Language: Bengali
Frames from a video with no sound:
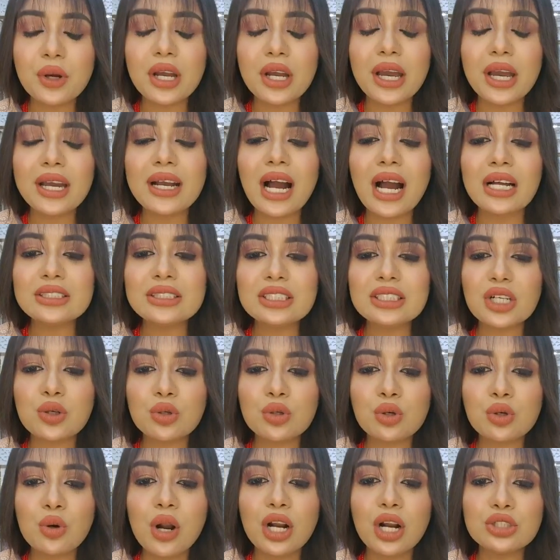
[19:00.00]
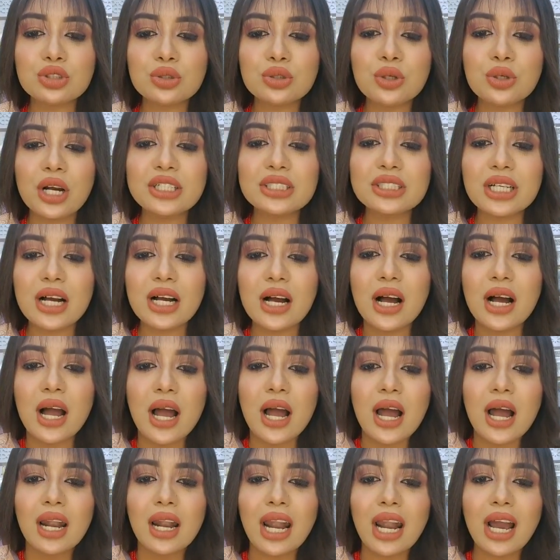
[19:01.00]
কই এই গাঞ্জাখুর গোলার জন্য আইসা
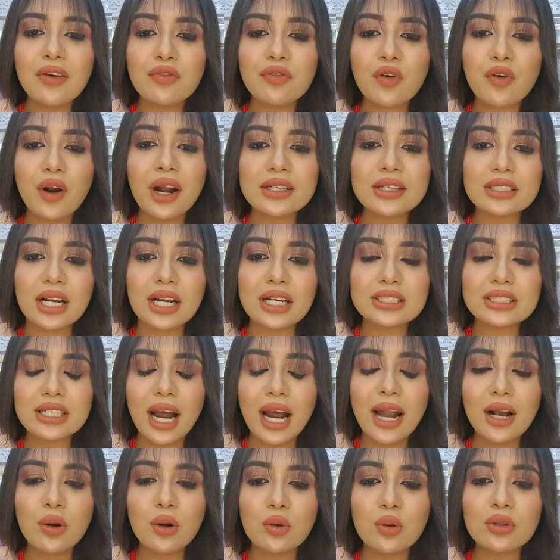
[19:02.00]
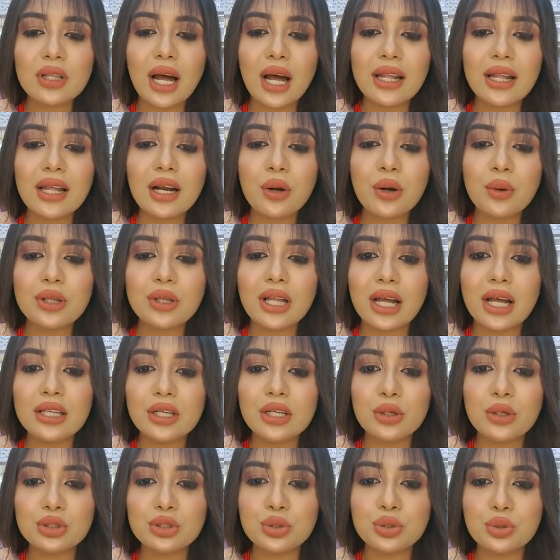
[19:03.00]
লাইভ করা যায় না সারাক্ষণ দাদা কই
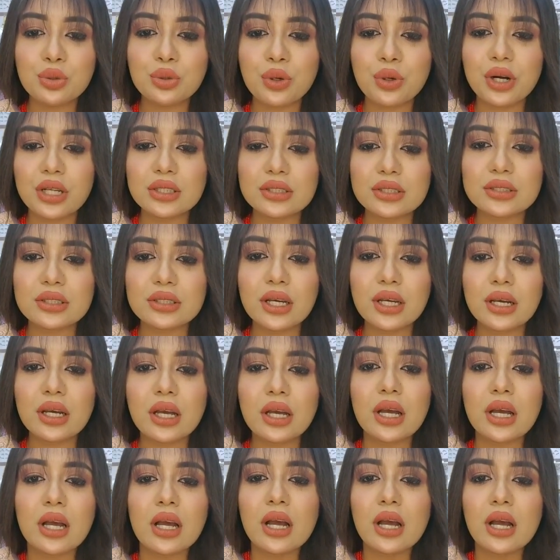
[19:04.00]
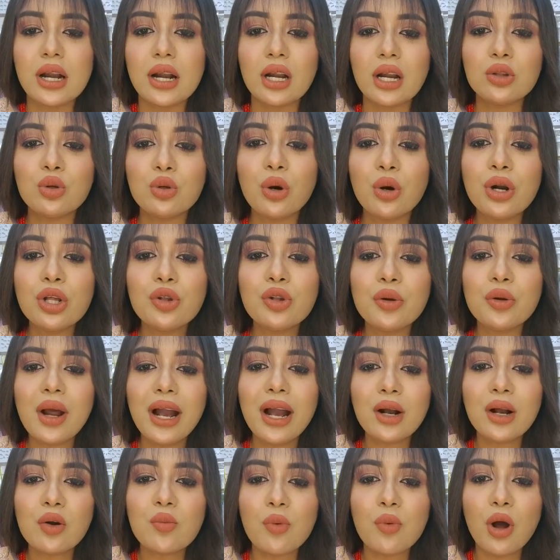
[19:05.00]
দাদি কই শুরু করে দিছে ধরে
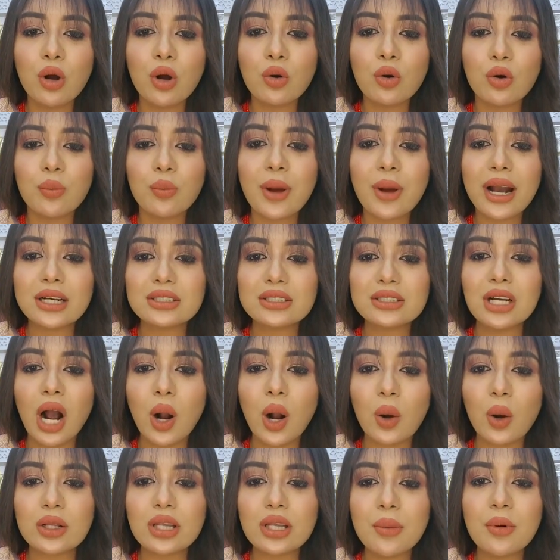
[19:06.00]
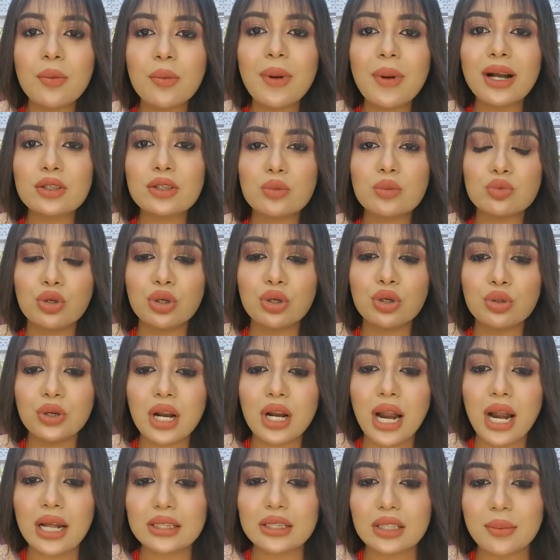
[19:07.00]
ধরে এখন ব্লক করবো একটা কথা বলবো একদম ধরে
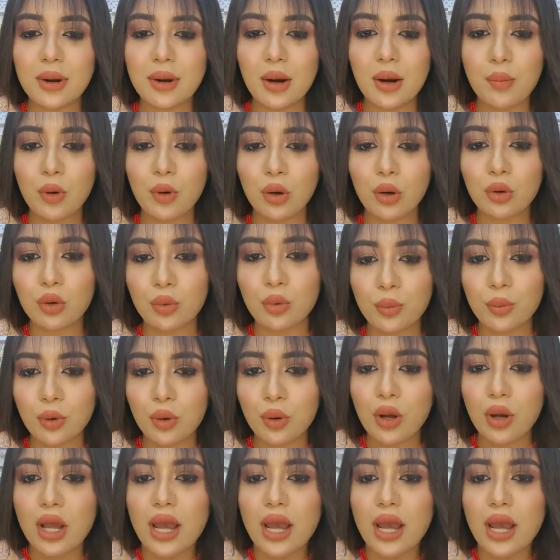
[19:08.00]
ধরে লাথি মেরা ব্লক করবো